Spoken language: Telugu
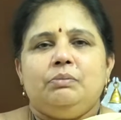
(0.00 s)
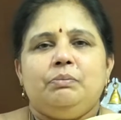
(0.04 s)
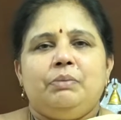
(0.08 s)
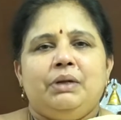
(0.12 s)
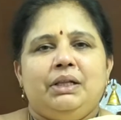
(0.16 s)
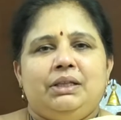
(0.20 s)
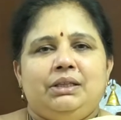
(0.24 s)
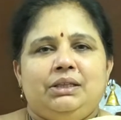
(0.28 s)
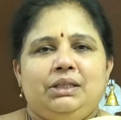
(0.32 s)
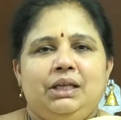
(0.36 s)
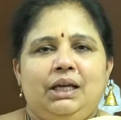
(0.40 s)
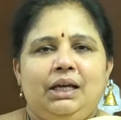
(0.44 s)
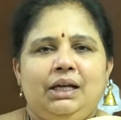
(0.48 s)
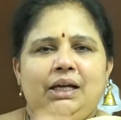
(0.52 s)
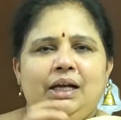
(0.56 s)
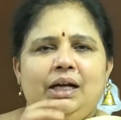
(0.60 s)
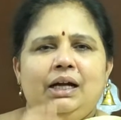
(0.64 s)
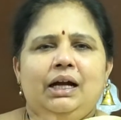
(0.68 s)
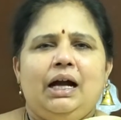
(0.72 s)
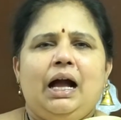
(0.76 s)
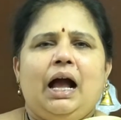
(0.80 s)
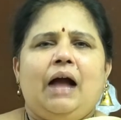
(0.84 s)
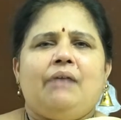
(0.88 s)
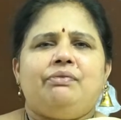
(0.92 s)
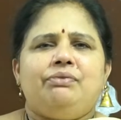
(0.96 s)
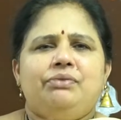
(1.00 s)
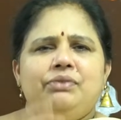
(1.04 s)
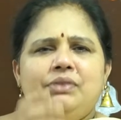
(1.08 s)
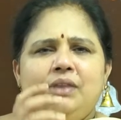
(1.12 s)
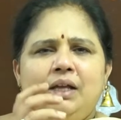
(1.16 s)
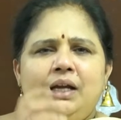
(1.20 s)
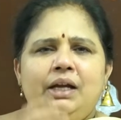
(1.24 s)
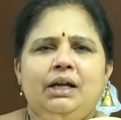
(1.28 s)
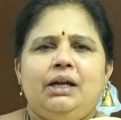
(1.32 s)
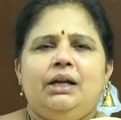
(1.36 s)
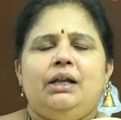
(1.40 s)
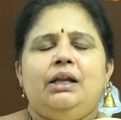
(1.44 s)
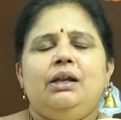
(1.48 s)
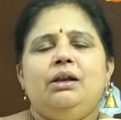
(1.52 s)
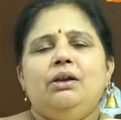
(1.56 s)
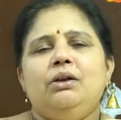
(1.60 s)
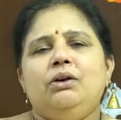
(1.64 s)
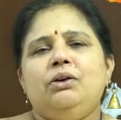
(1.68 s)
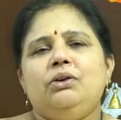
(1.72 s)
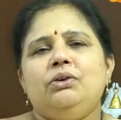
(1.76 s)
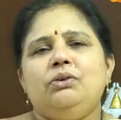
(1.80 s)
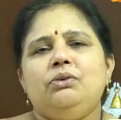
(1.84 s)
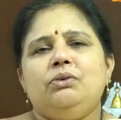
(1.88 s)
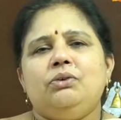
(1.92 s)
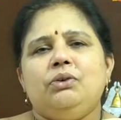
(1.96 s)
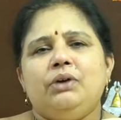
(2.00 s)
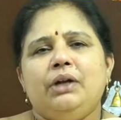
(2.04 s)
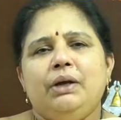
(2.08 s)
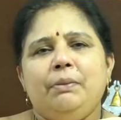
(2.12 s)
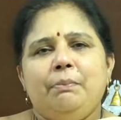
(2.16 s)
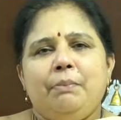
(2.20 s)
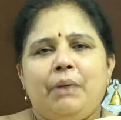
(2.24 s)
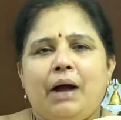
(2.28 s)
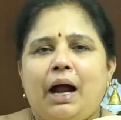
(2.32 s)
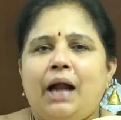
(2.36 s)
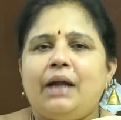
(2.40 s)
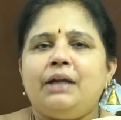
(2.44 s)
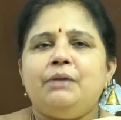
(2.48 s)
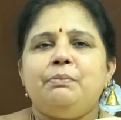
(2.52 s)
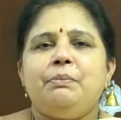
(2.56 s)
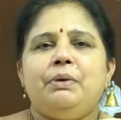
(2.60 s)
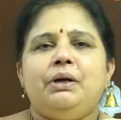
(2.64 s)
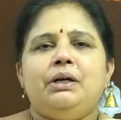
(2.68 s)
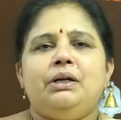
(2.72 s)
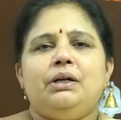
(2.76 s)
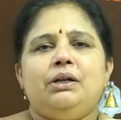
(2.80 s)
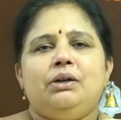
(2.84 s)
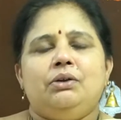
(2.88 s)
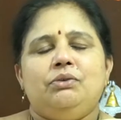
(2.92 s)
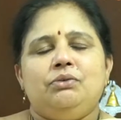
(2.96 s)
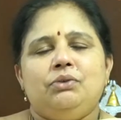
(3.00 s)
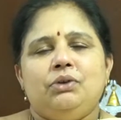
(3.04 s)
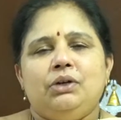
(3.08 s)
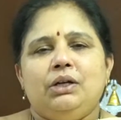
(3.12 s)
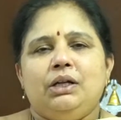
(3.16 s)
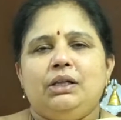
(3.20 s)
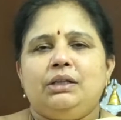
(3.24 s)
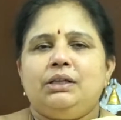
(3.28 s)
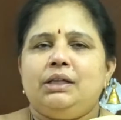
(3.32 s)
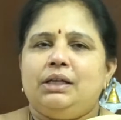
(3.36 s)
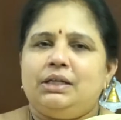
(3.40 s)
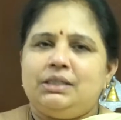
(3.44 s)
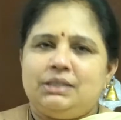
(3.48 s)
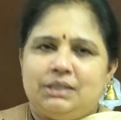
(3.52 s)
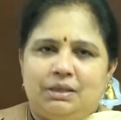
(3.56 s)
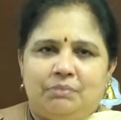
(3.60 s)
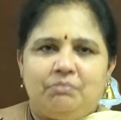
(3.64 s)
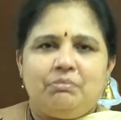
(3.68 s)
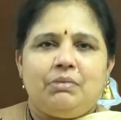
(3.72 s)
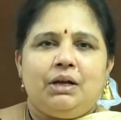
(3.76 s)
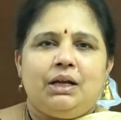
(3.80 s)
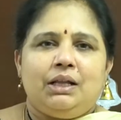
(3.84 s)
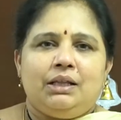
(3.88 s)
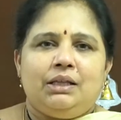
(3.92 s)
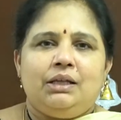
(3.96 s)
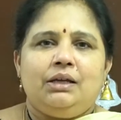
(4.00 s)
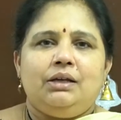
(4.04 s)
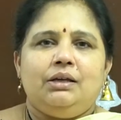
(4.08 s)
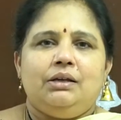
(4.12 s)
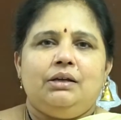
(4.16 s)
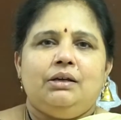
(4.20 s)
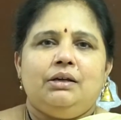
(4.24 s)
ప్రత్యేకంగా అందరి ఇళ్లల్లోనూ కూడా పాడి పంటలు ఉన్న దేశం మనది